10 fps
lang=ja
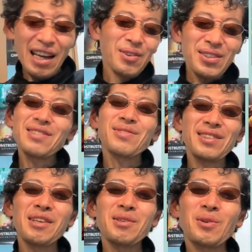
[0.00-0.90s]
楽し
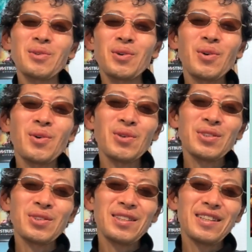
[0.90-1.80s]
むっていうことを
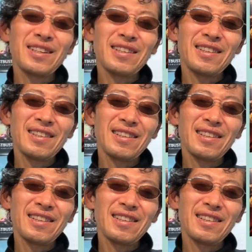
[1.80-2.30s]
するに、